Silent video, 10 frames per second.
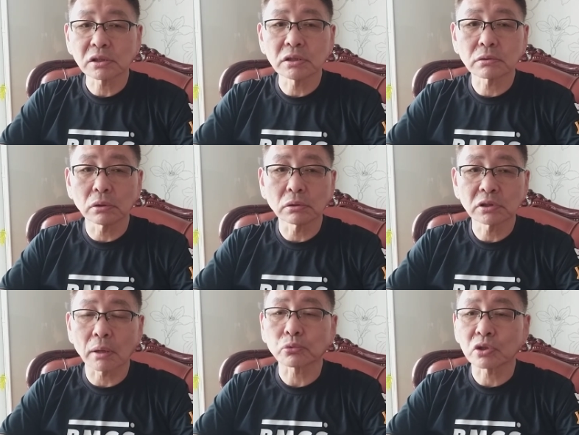7조,
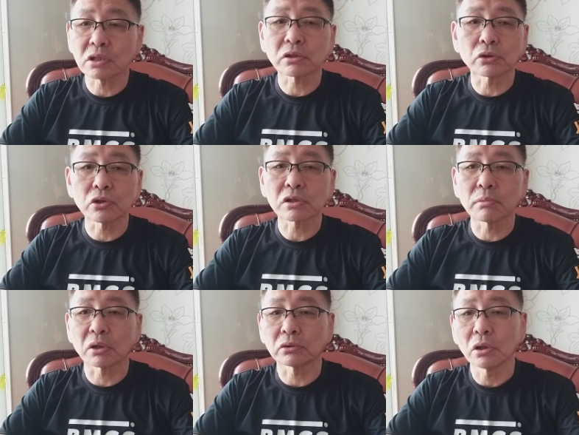시합도 7전
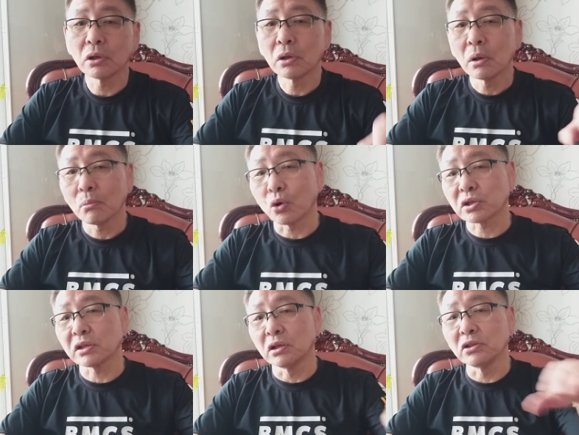뛰었지만은
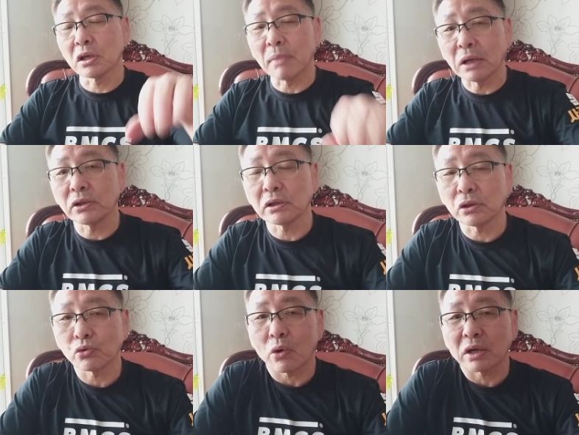복싱 경력이 많이 되는데
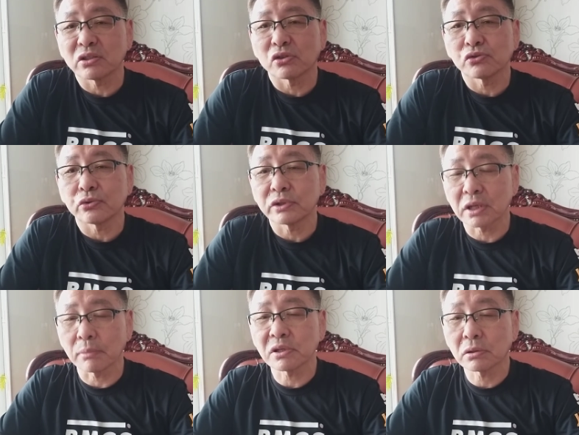우리 곽기정 선수는
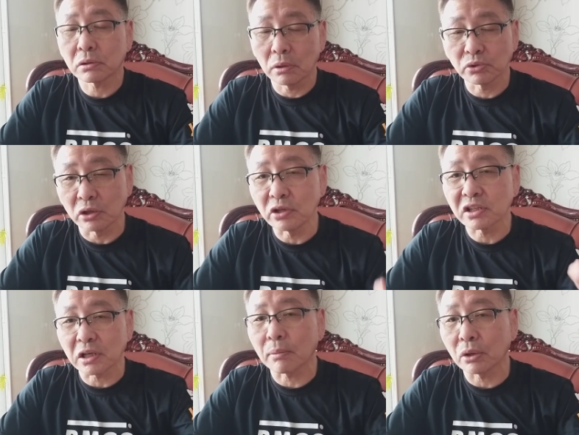시합이 너무 경력이
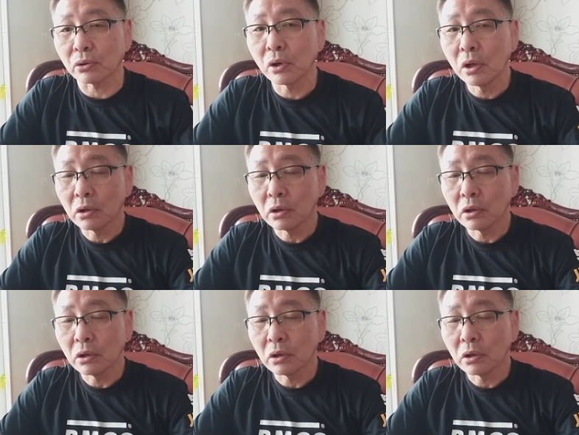짧아요.